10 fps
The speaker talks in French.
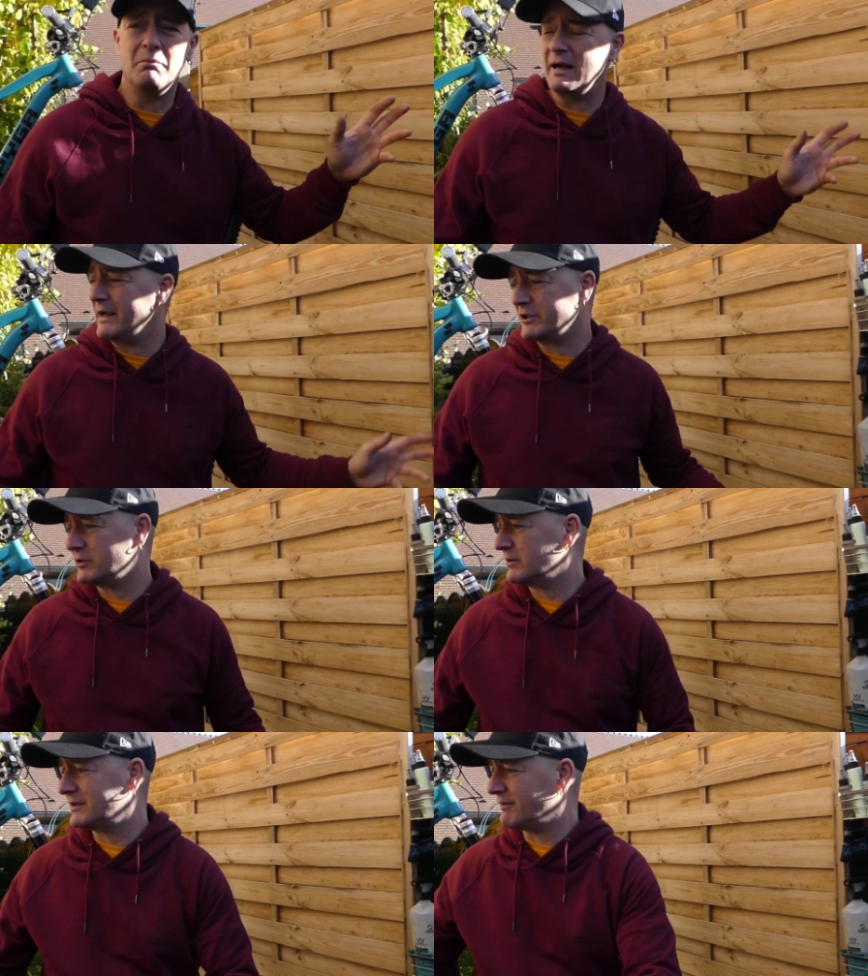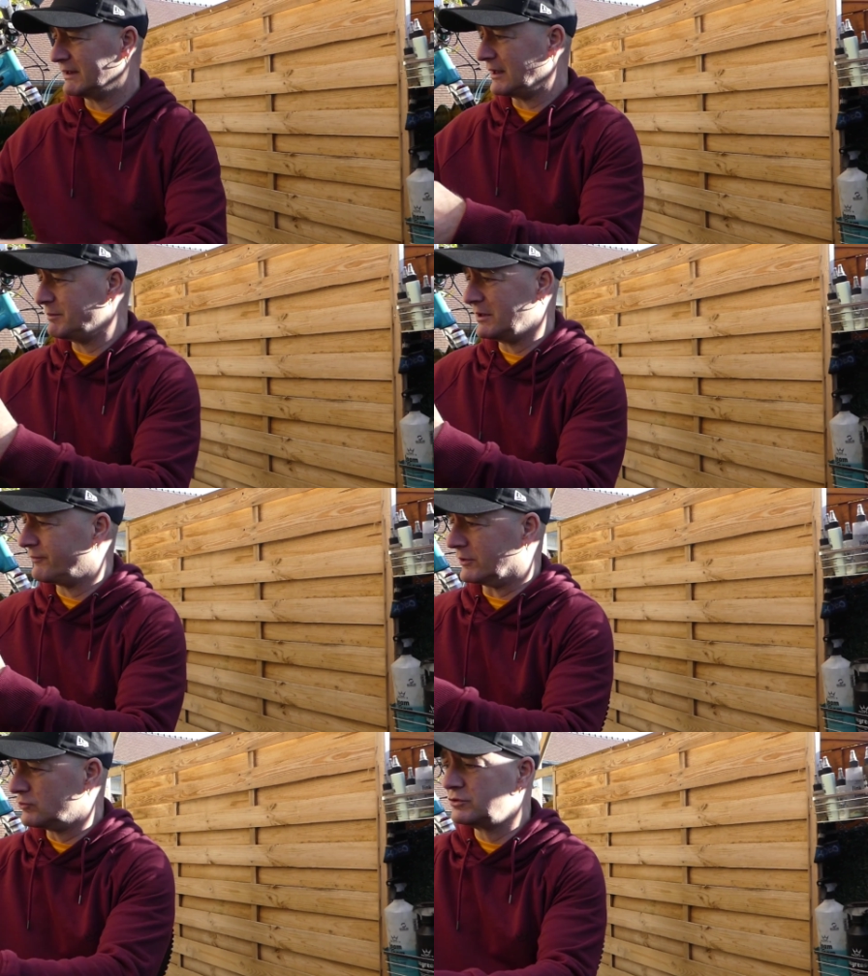Balai à chiottes, ça va très bien.
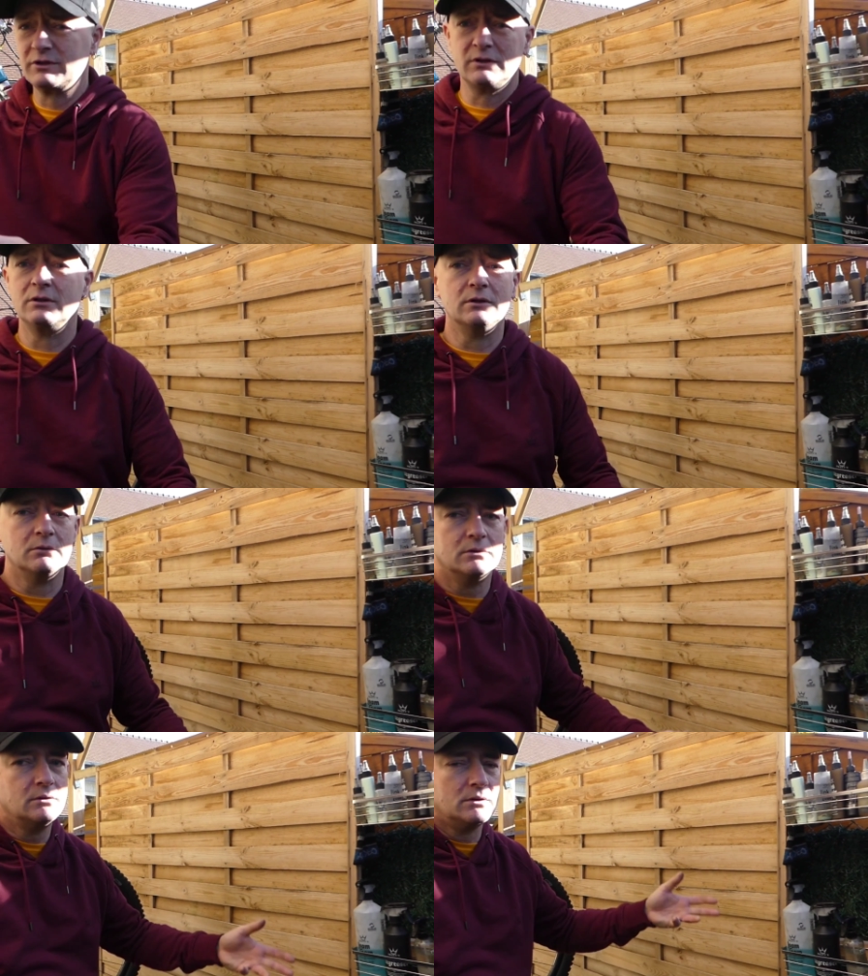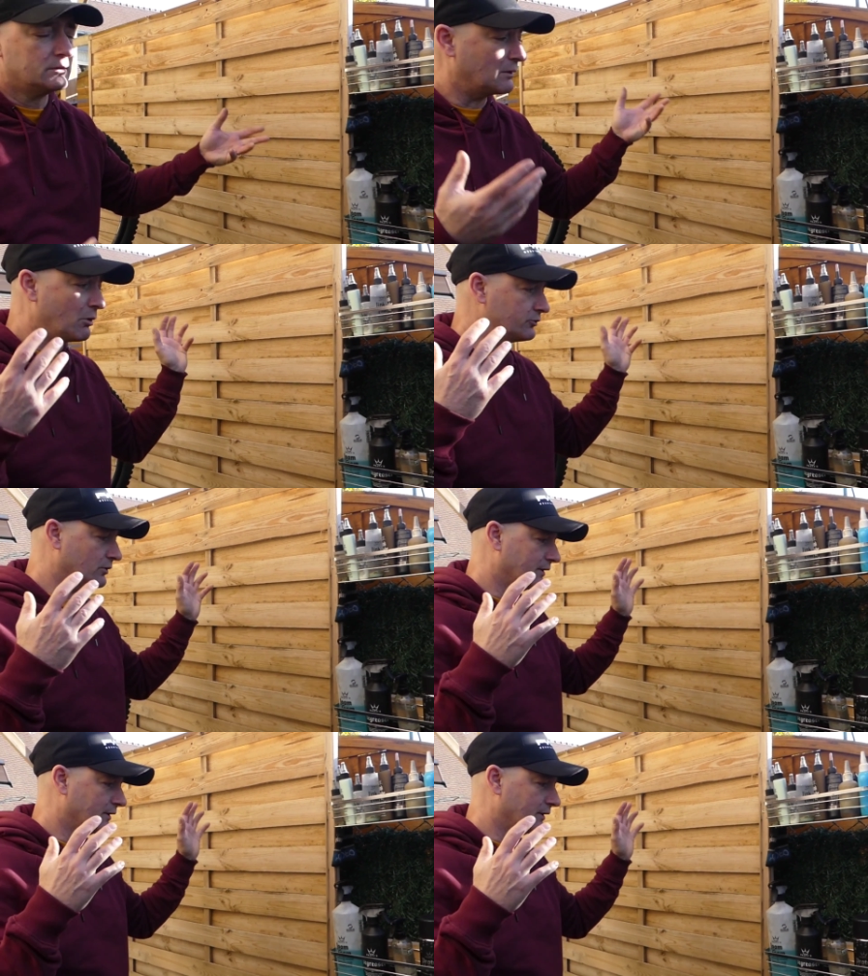Enfin, tout ce qui, qui brosse